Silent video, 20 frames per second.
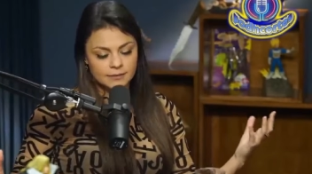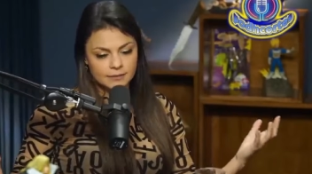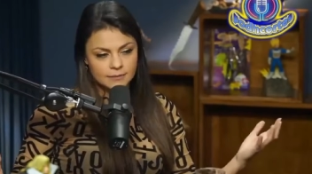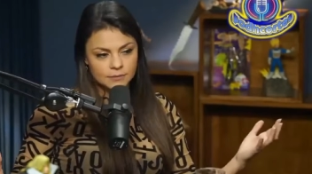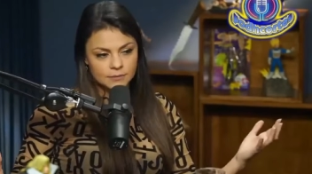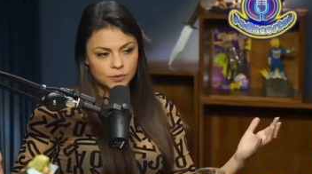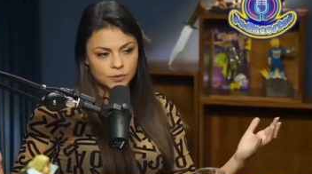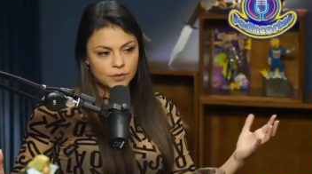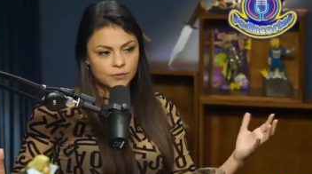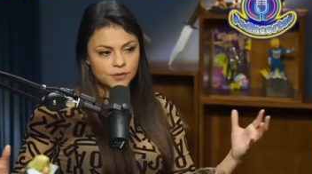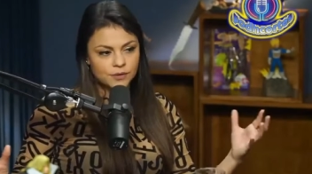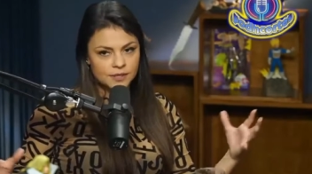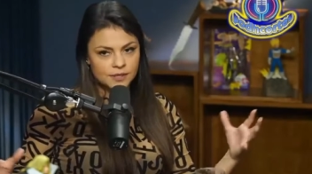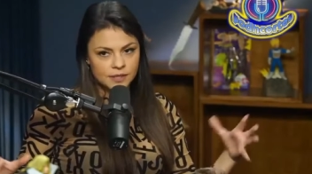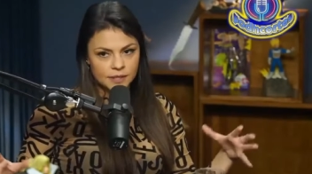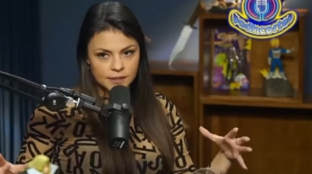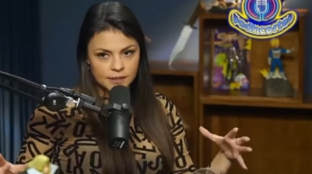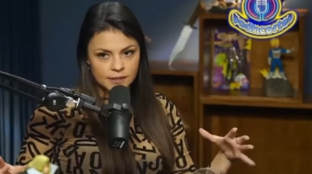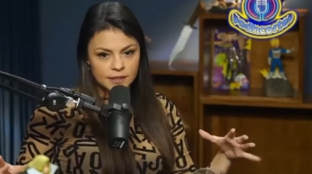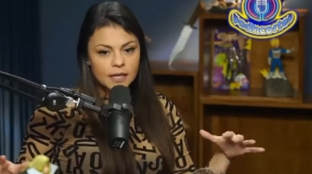Fato. do que
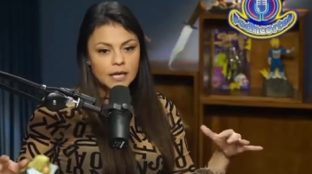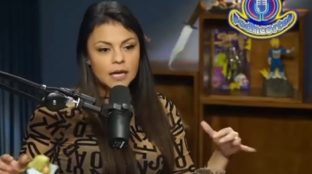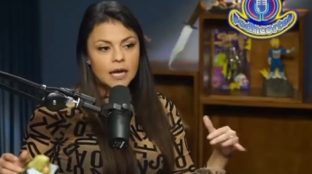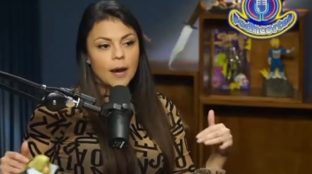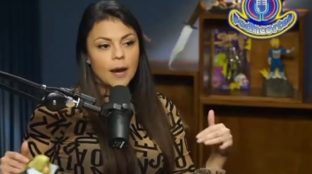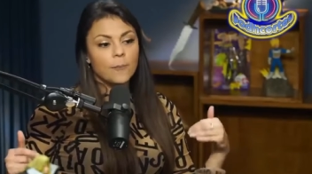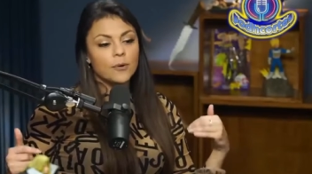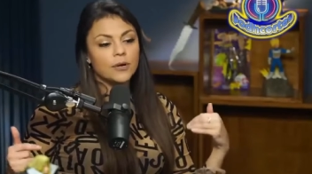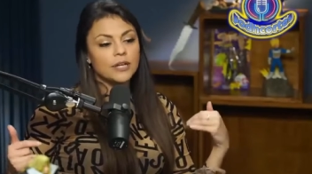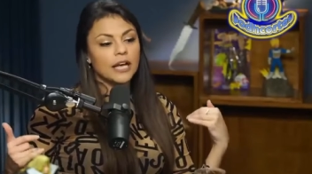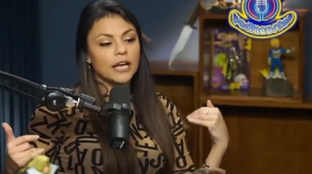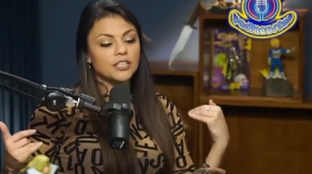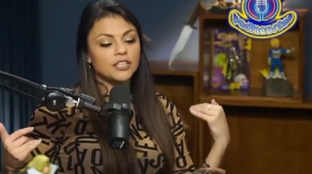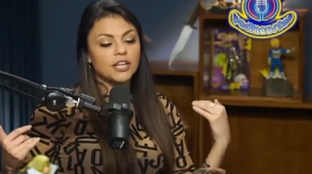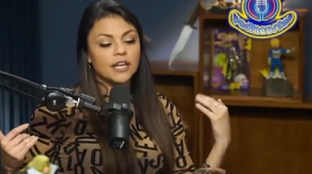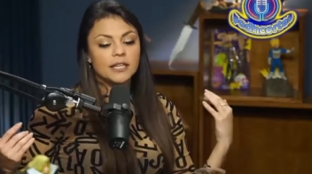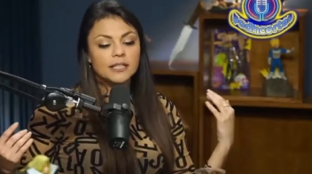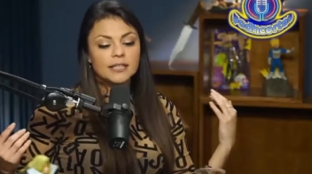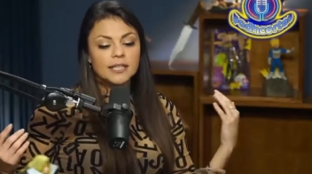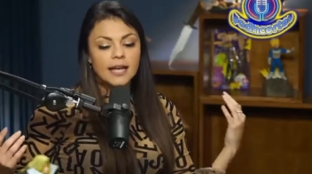vocês. Sim. Fato, Porque sim. a
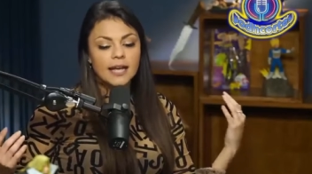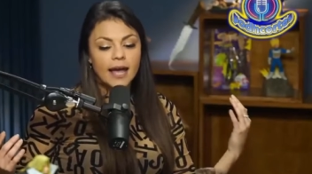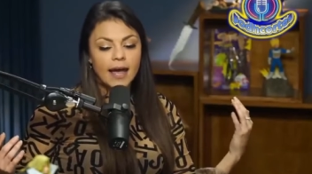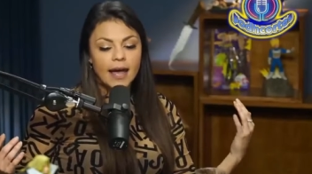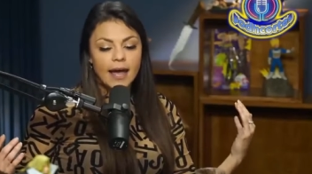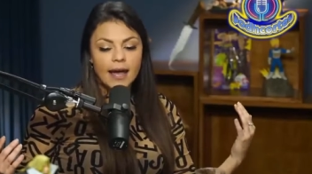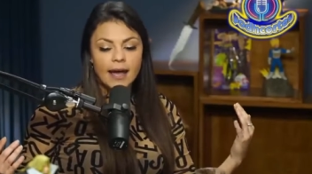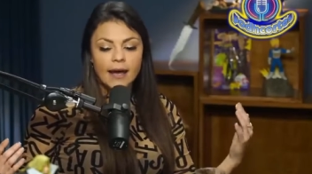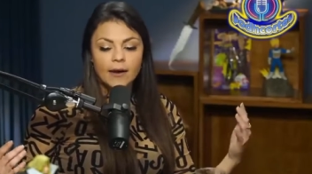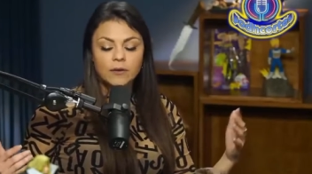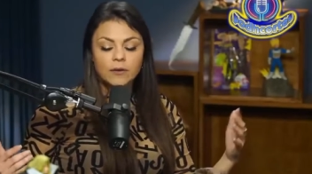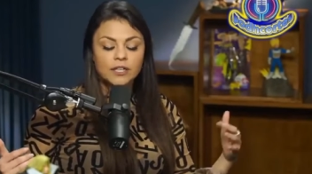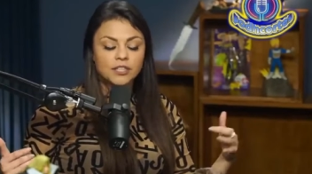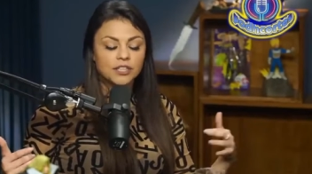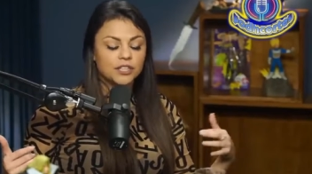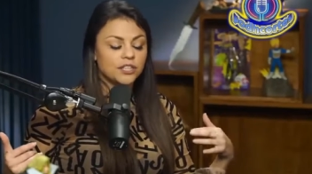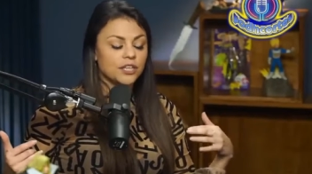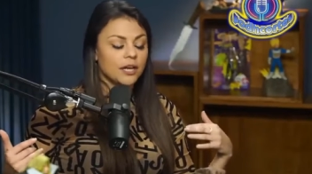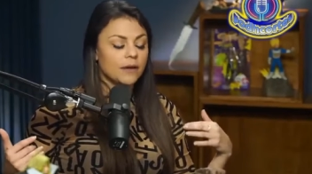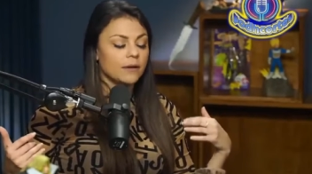gente é, quando a
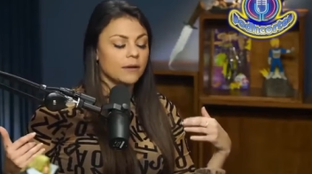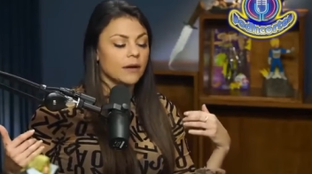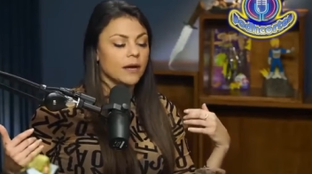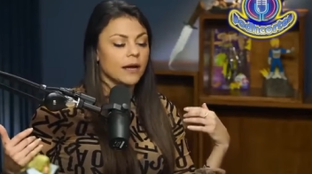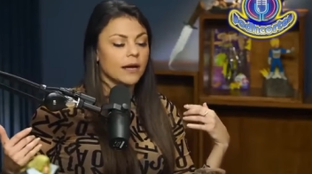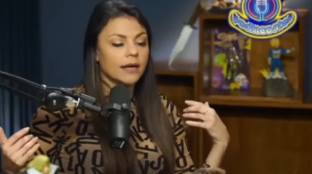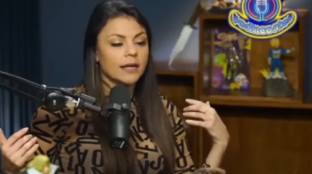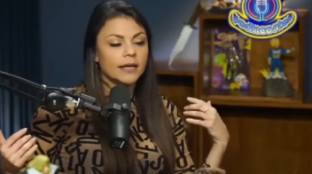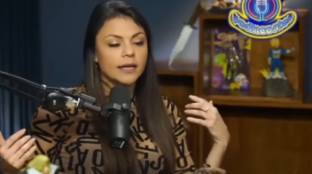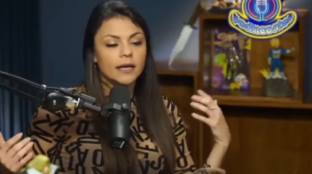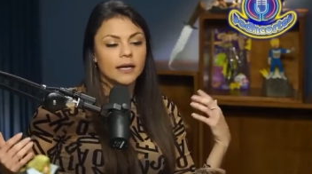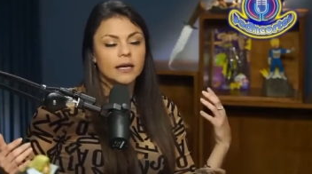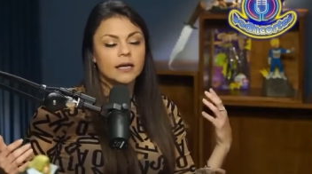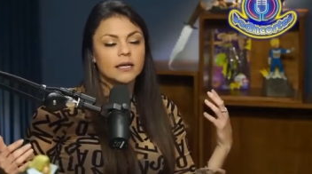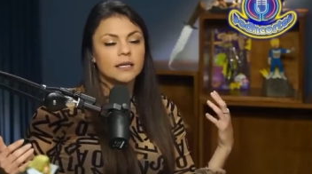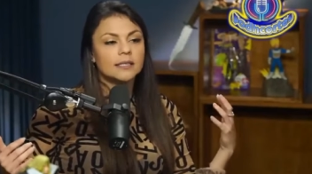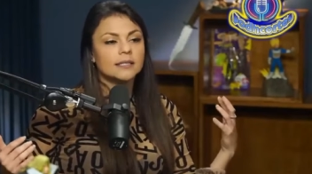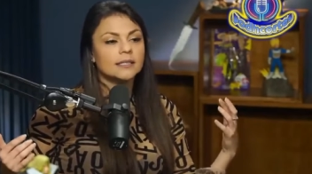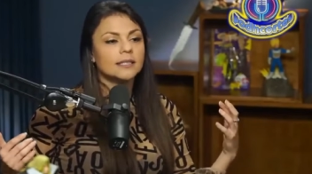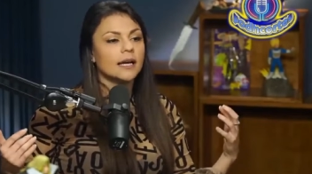gente é, é criança,
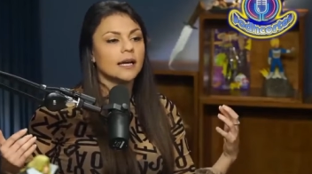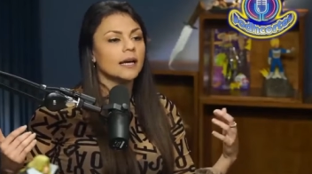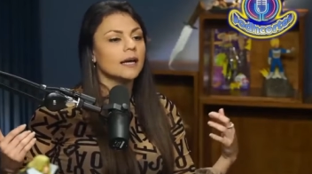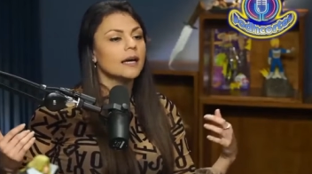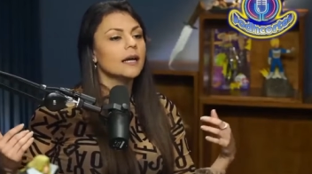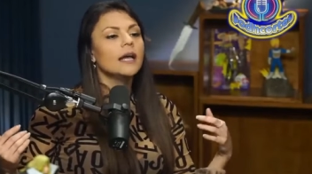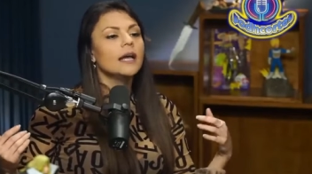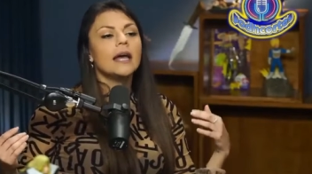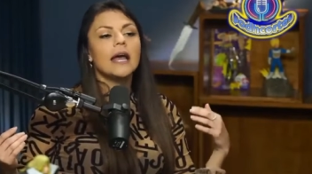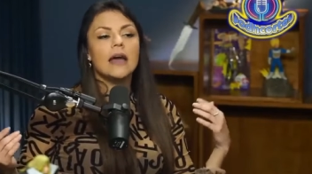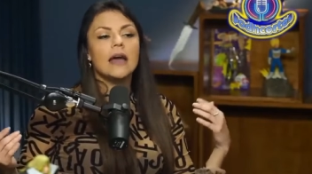Era feio.